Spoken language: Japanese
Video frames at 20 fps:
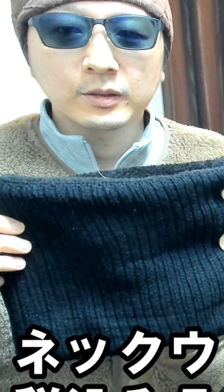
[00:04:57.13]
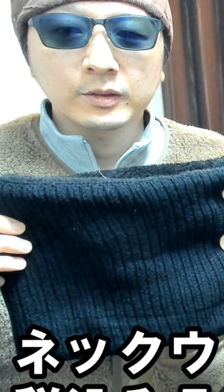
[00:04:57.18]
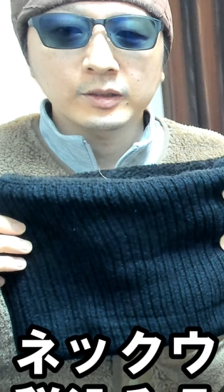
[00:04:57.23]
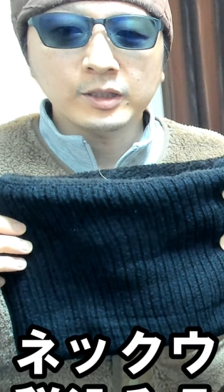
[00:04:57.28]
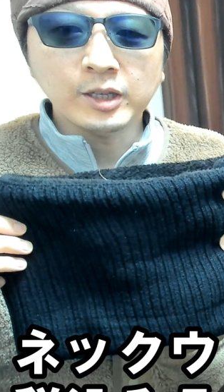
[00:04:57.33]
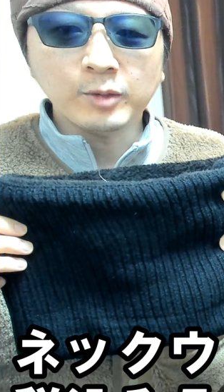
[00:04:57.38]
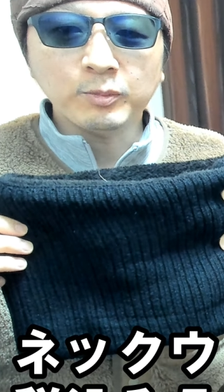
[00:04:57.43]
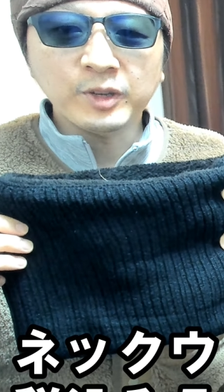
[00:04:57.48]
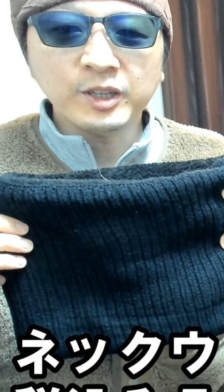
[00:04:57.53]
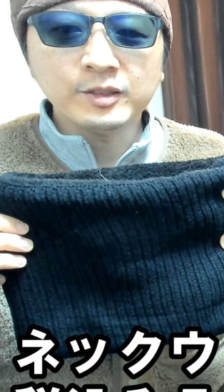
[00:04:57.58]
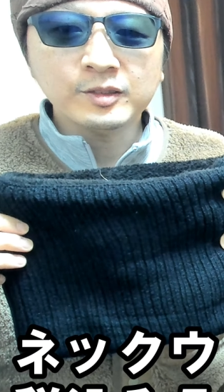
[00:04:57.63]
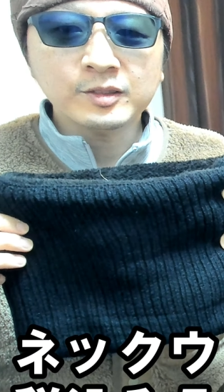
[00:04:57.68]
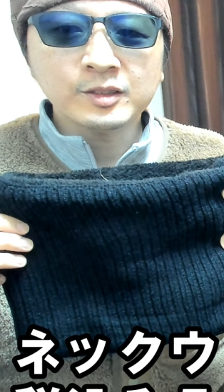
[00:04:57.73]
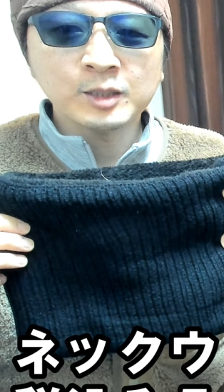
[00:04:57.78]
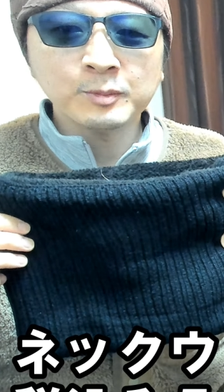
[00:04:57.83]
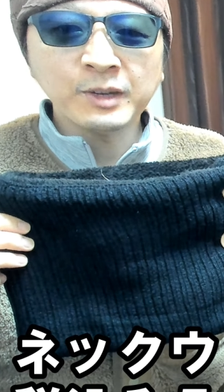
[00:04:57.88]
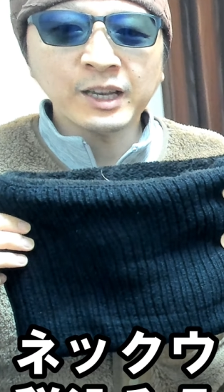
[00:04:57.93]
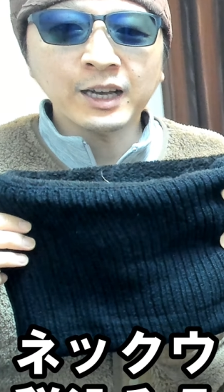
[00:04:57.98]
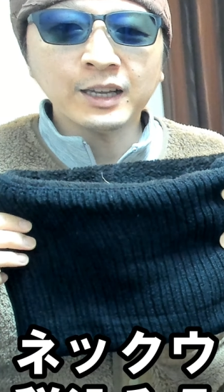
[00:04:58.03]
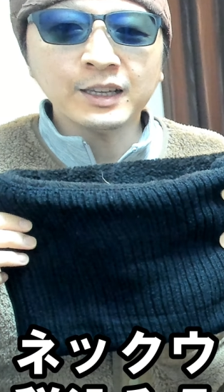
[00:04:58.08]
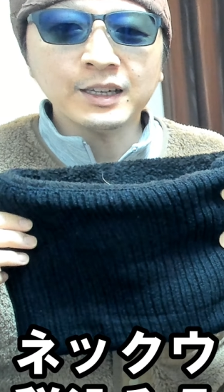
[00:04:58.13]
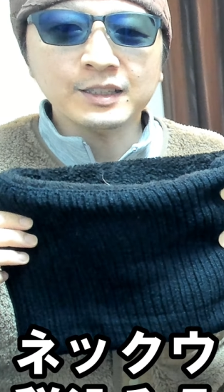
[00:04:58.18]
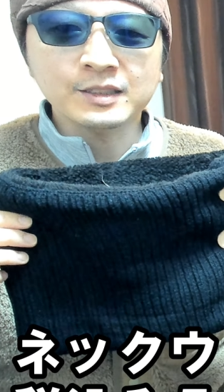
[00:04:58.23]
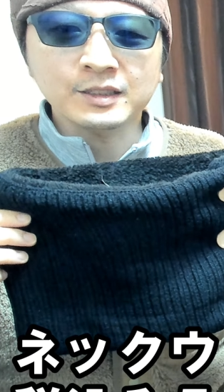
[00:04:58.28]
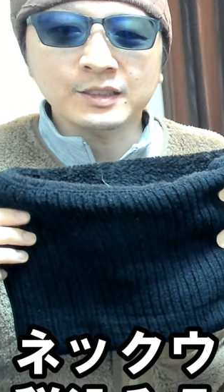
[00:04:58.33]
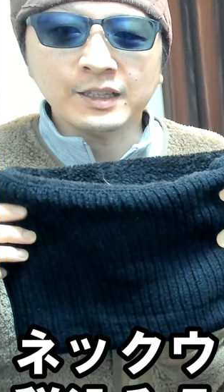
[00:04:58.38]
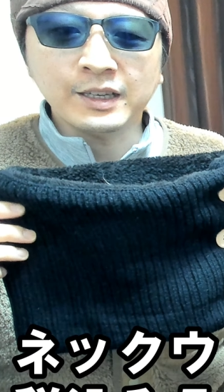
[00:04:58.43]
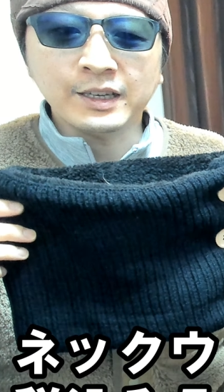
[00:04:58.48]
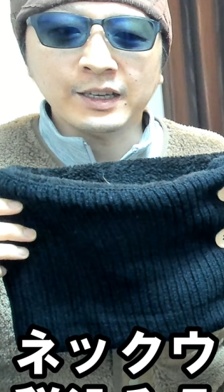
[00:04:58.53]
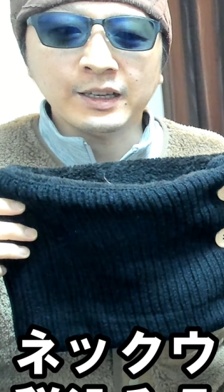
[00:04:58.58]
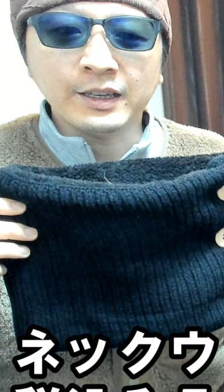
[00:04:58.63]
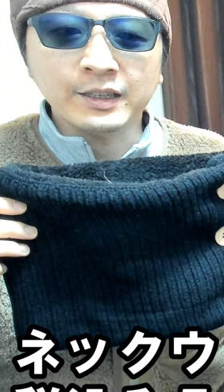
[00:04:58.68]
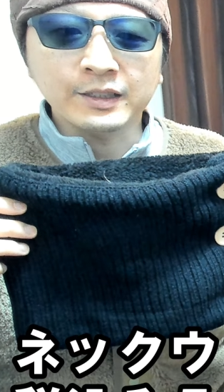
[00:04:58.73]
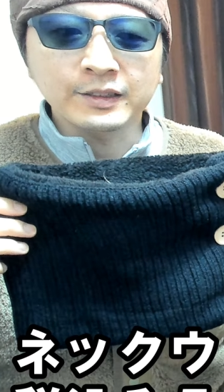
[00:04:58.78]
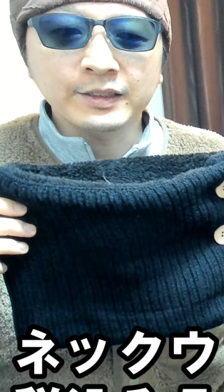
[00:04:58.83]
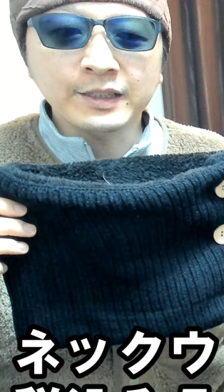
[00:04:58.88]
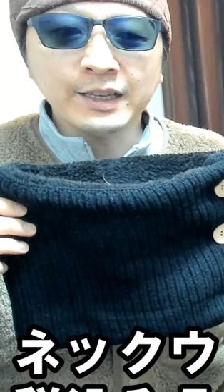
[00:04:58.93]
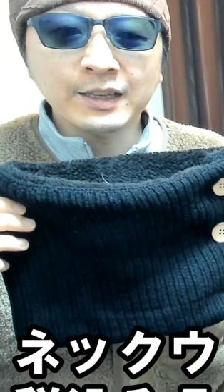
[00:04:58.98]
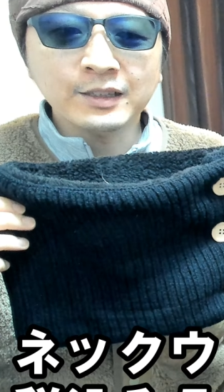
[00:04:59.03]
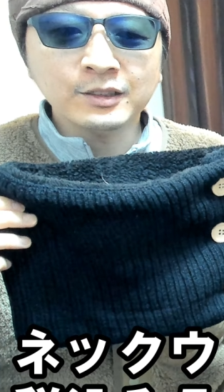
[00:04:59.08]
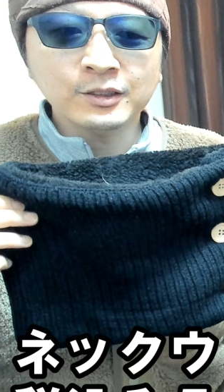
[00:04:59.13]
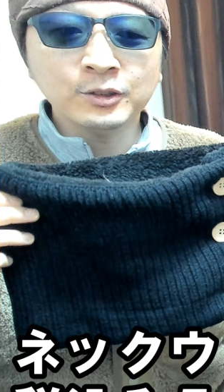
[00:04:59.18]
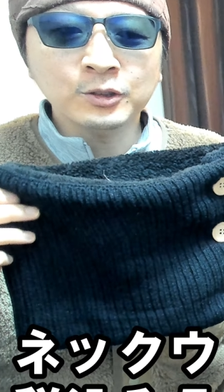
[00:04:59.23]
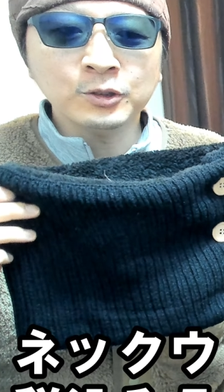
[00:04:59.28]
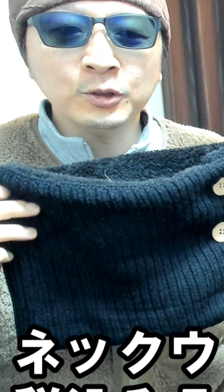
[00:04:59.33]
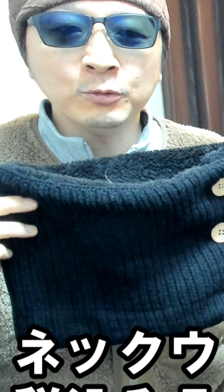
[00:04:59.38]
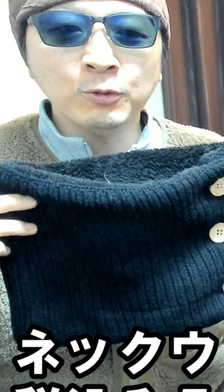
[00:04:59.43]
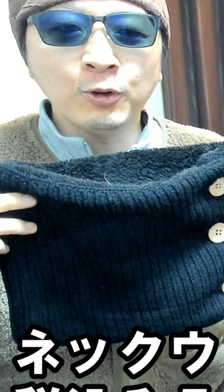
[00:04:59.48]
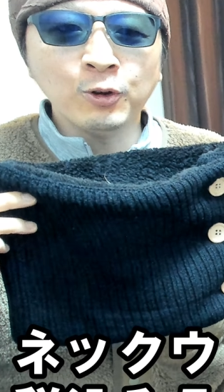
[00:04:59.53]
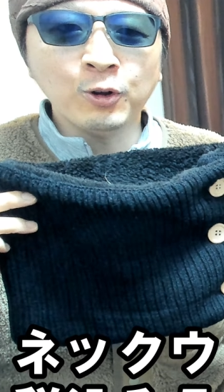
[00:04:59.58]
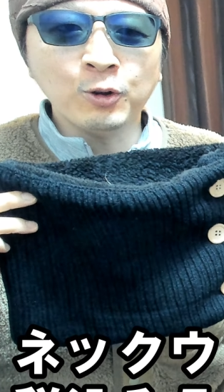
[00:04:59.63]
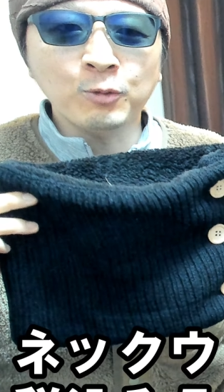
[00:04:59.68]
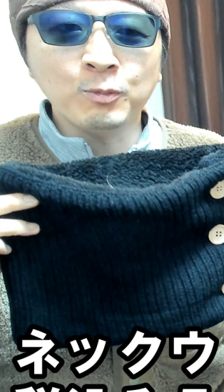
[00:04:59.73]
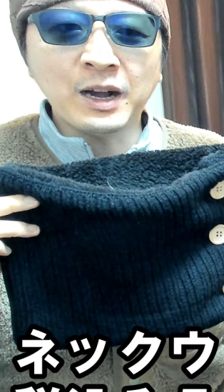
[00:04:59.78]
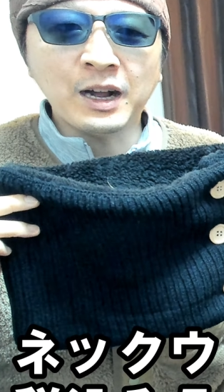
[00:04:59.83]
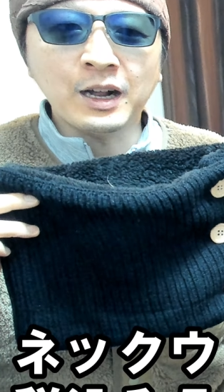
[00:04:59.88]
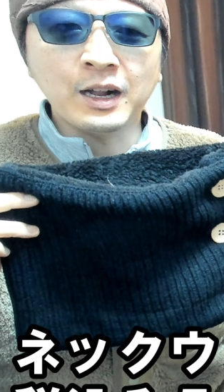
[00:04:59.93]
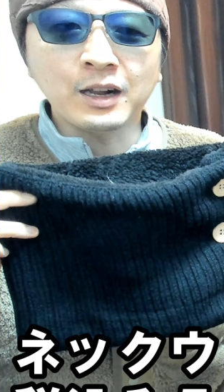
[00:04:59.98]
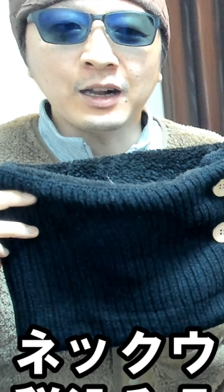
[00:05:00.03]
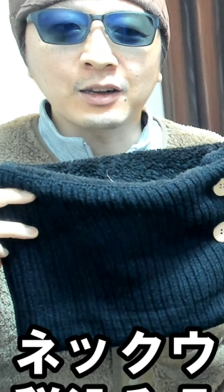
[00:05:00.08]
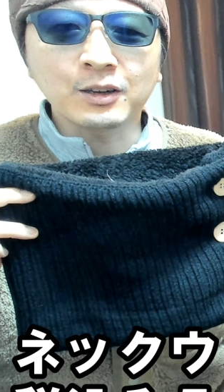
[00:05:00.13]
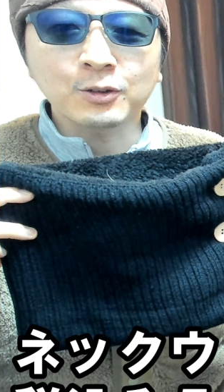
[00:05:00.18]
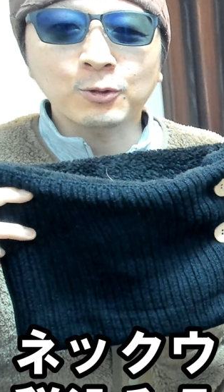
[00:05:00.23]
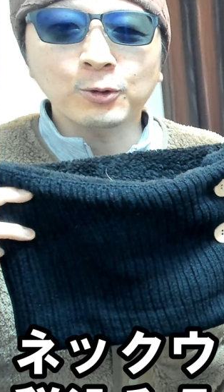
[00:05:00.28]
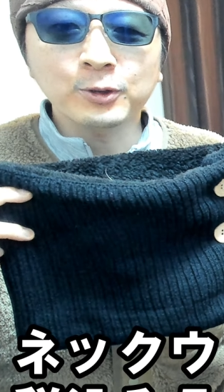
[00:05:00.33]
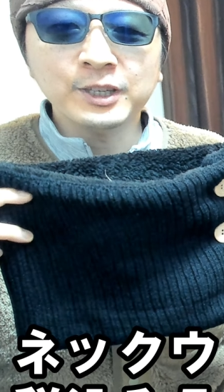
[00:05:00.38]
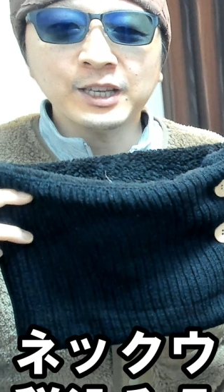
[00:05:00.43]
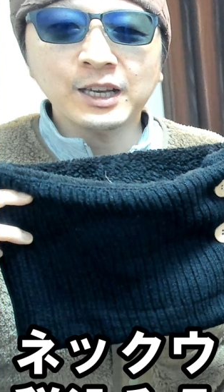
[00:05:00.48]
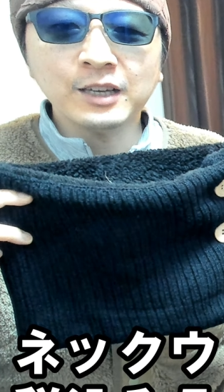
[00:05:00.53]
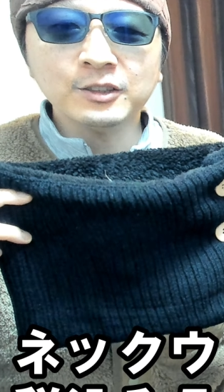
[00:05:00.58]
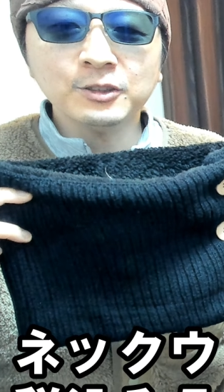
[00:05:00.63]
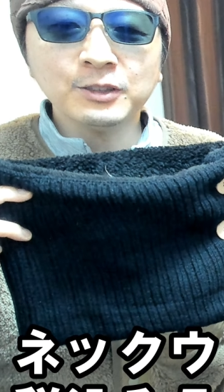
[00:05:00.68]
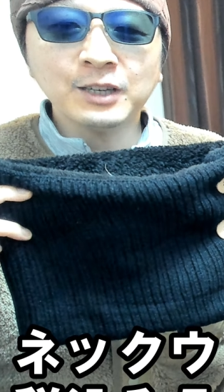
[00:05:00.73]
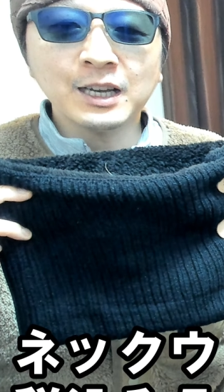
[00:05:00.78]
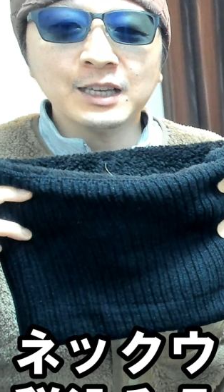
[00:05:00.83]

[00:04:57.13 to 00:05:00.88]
で3つ目がですね、ネックウォーマー